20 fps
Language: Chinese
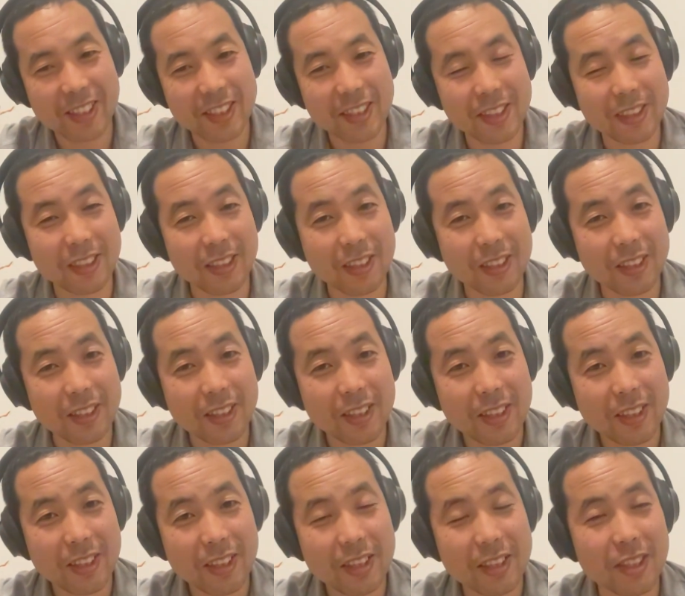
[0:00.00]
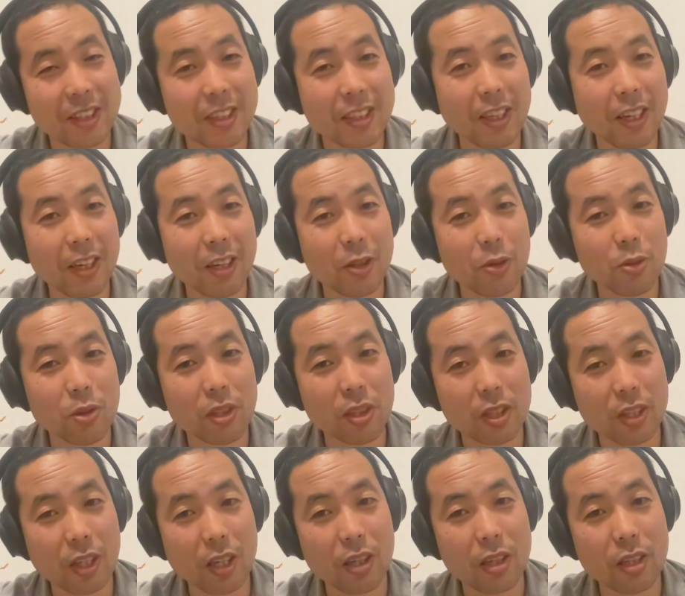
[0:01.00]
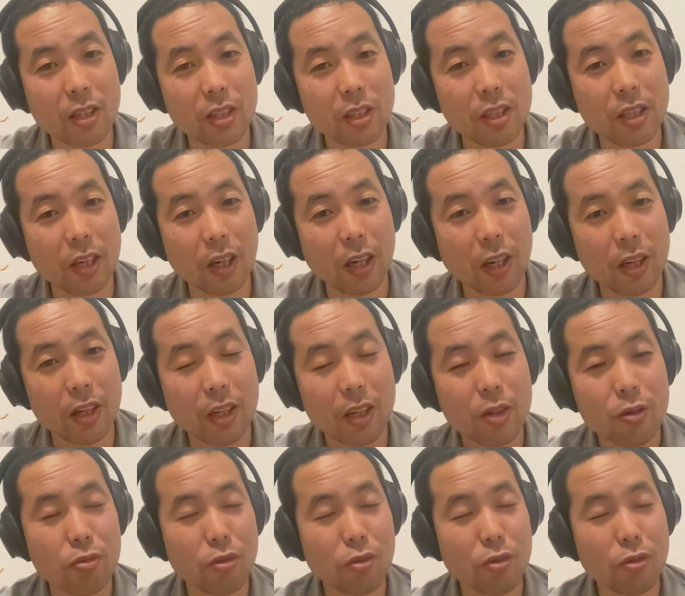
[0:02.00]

真是几十年河东几十年河西啊，